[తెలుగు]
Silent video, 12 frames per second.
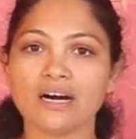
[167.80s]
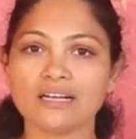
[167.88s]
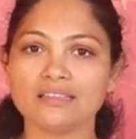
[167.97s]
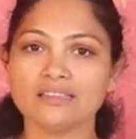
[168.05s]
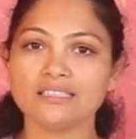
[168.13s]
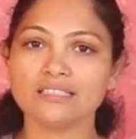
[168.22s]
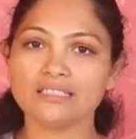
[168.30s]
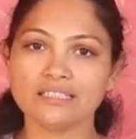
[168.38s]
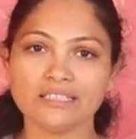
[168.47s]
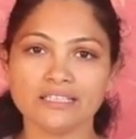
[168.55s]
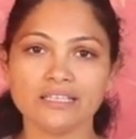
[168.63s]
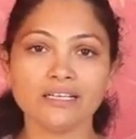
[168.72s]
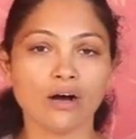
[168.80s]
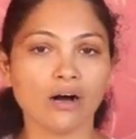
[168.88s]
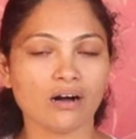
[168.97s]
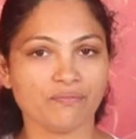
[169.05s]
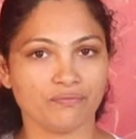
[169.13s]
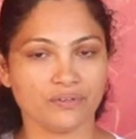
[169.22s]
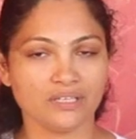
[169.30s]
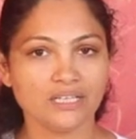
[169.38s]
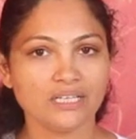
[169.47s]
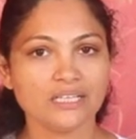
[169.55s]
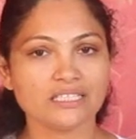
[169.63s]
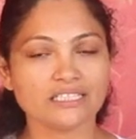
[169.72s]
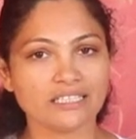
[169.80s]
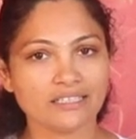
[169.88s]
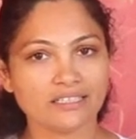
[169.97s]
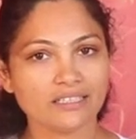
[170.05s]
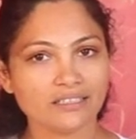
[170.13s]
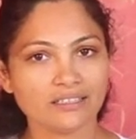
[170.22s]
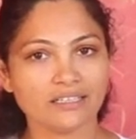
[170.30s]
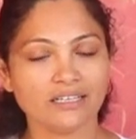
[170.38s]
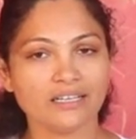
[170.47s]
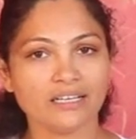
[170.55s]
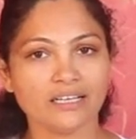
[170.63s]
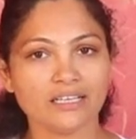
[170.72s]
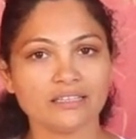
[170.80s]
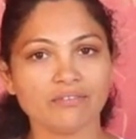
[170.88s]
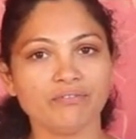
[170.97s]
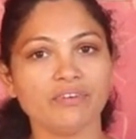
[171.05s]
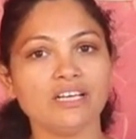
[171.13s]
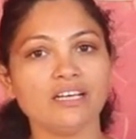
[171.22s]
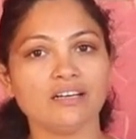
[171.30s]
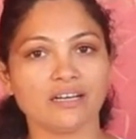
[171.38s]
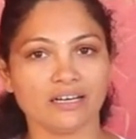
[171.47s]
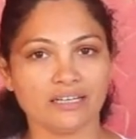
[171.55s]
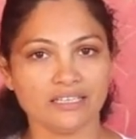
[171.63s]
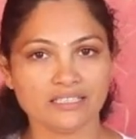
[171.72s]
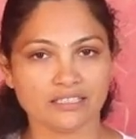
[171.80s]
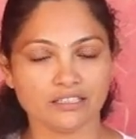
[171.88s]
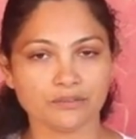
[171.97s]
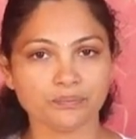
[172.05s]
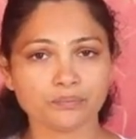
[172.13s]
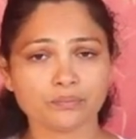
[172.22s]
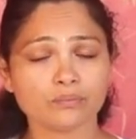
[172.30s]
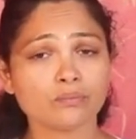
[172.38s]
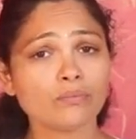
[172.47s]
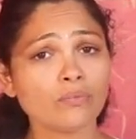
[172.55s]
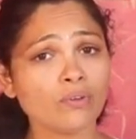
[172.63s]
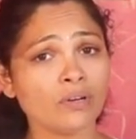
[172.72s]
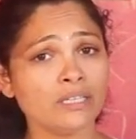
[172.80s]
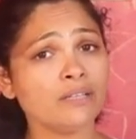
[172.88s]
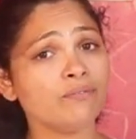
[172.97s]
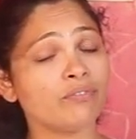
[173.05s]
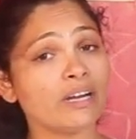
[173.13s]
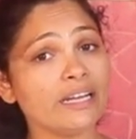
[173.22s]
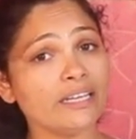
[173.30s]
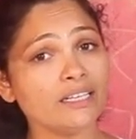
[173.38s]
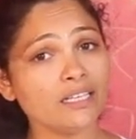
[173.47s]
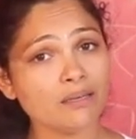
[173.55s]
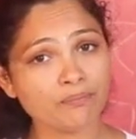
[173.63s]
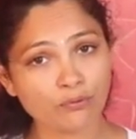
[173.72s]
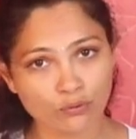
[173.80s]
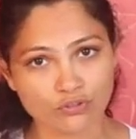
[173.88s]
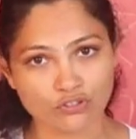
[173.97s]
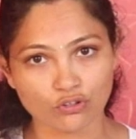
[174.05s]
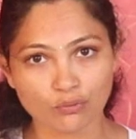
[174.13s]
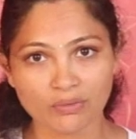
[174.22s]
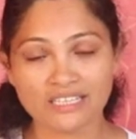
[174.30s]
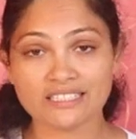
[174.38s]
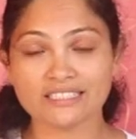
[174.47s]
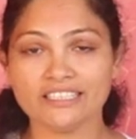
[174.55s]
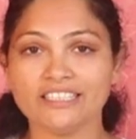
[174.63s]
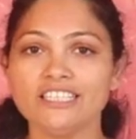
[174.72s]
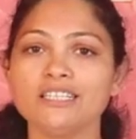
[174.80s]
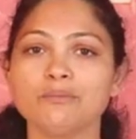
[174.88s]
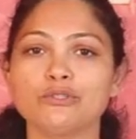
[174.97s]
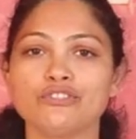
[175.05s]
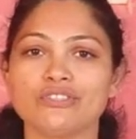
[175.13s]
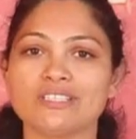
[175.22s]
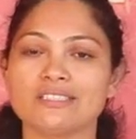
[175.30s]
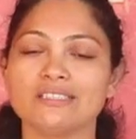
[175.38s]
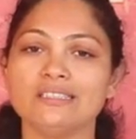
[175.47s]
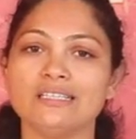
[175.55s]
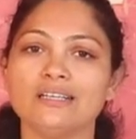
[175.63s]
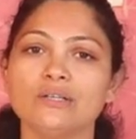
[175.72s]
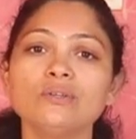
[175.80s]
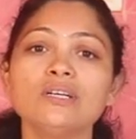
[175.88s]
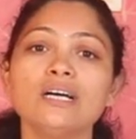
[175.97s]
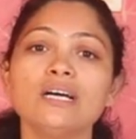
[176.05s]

అర్ధ అంటే హాఫ్ చక్ర అంటే వీల్ అనేసి అర్థం అంటే ఫైనల్ ఫోజ్లో మన శరీరం వచ్చేసి దీనిలో